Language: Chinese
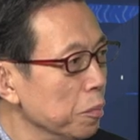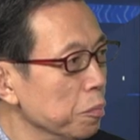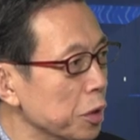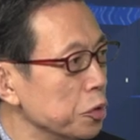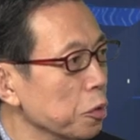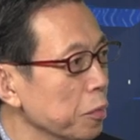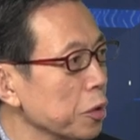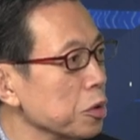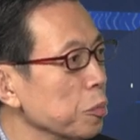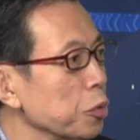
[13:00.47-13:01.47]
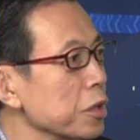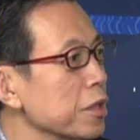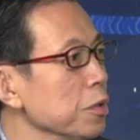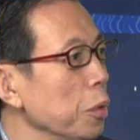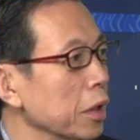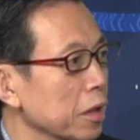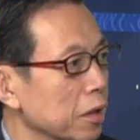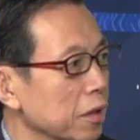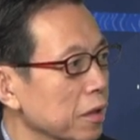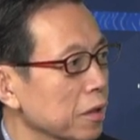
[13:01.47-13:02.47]
本就没有这么多资源了。
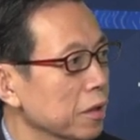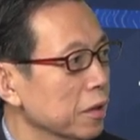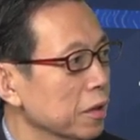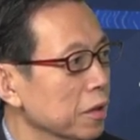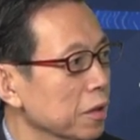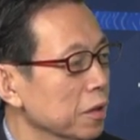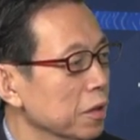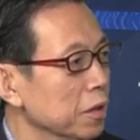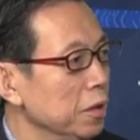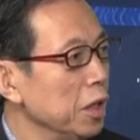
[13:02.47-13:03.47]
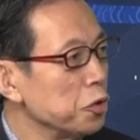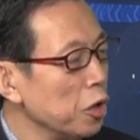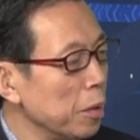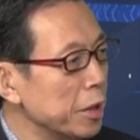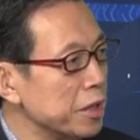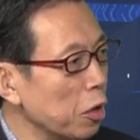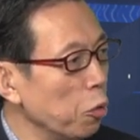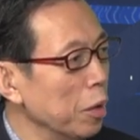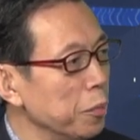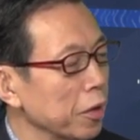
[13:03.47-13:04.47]
那个时候还没讲
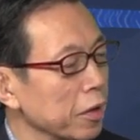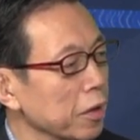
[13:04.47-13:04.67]
环保了。